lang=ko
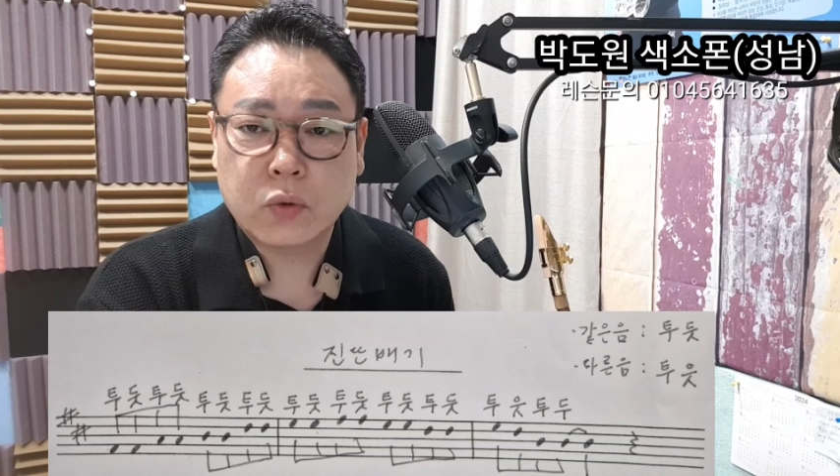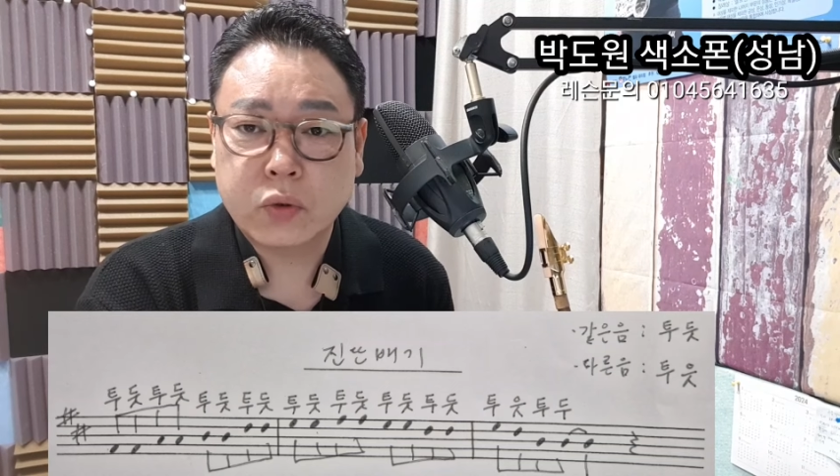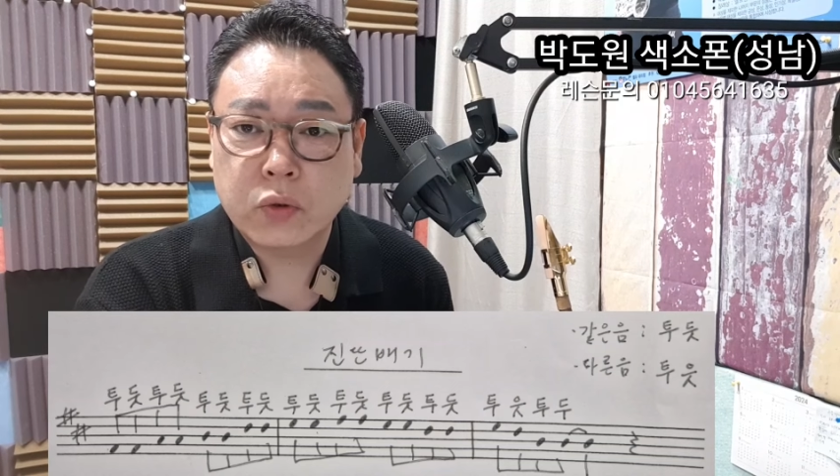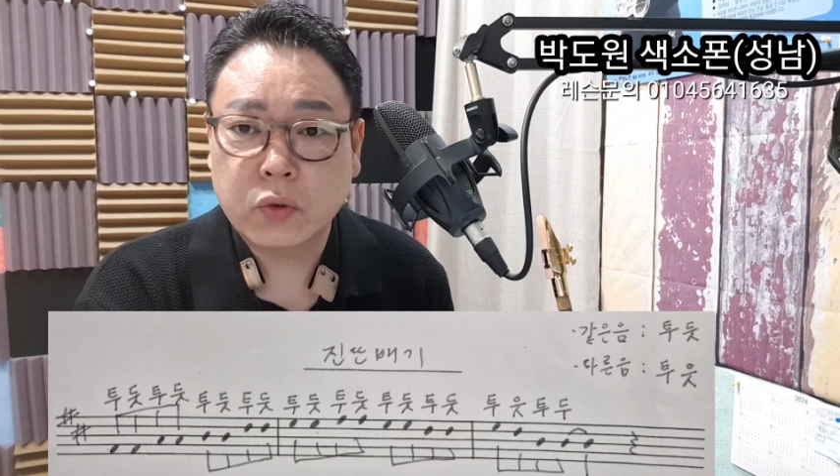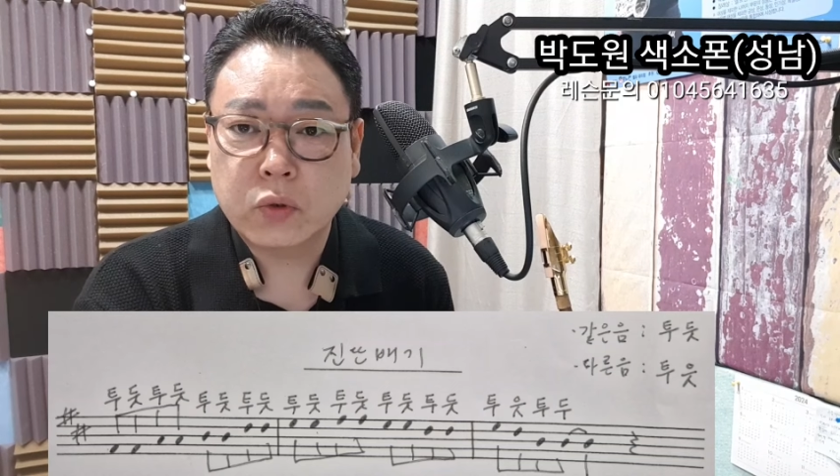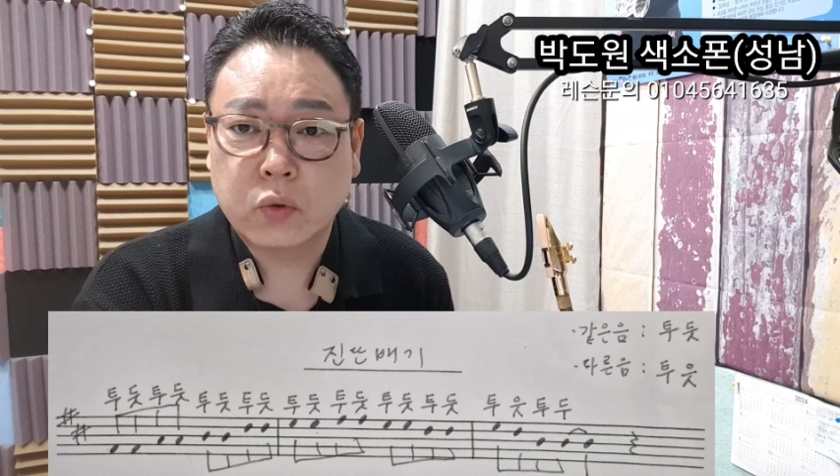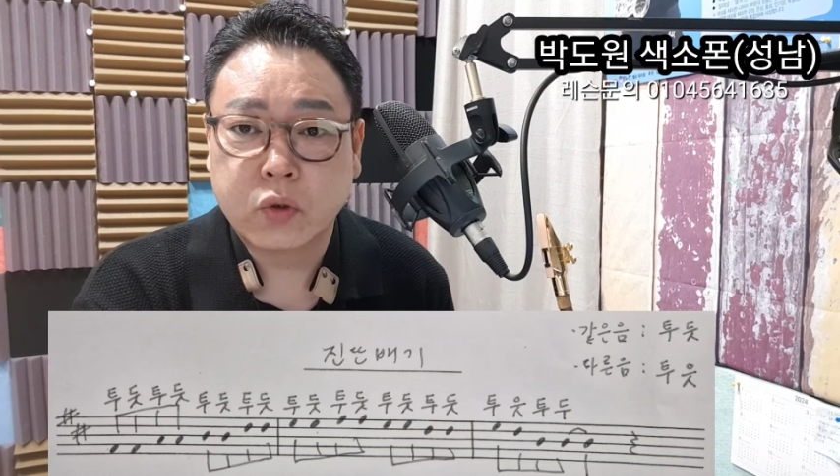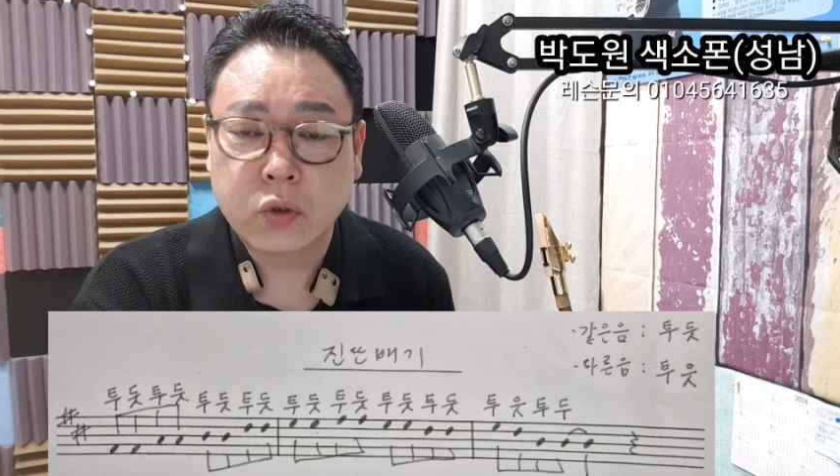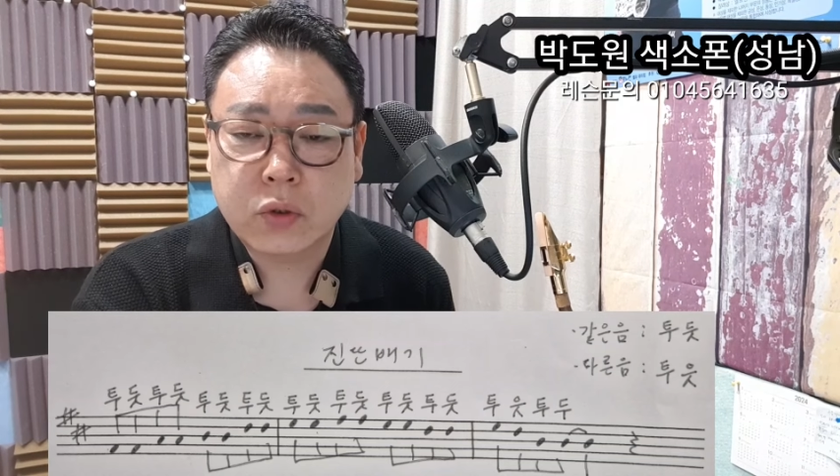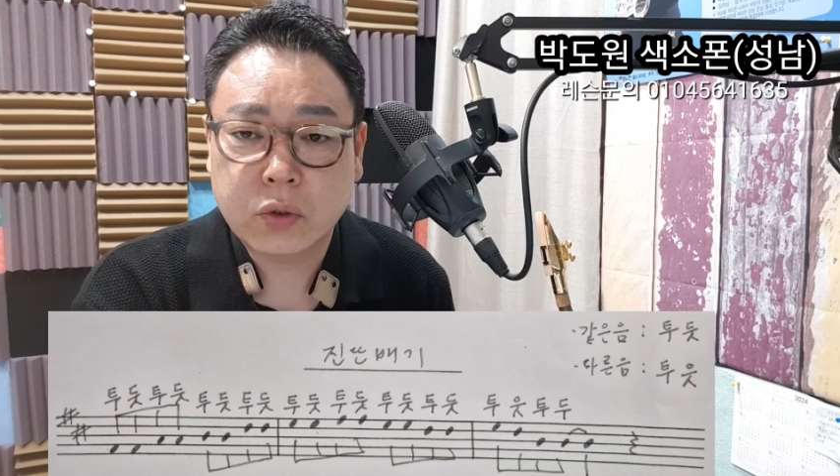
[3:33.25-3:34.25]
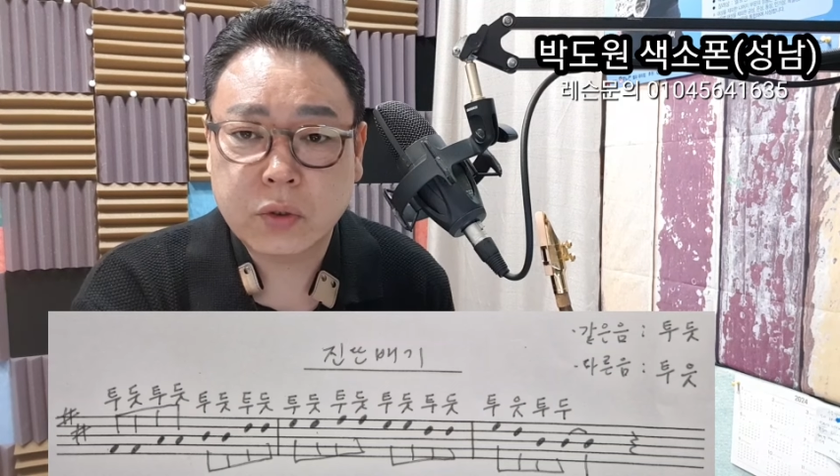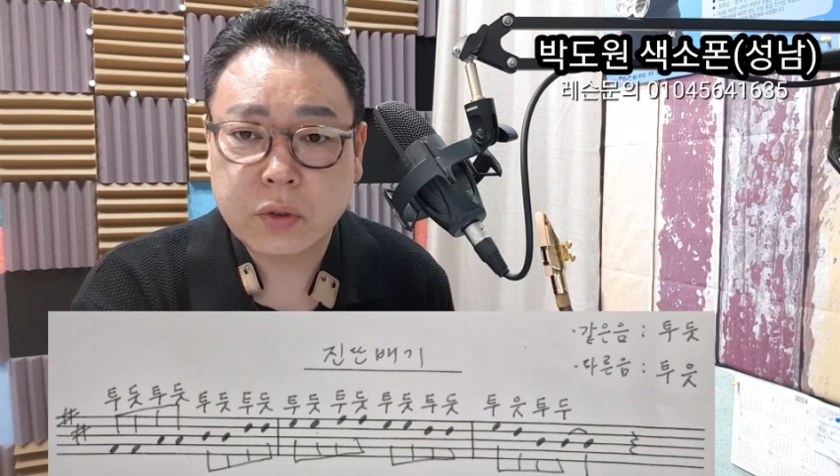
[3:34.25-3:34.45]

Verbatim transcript: 투 둣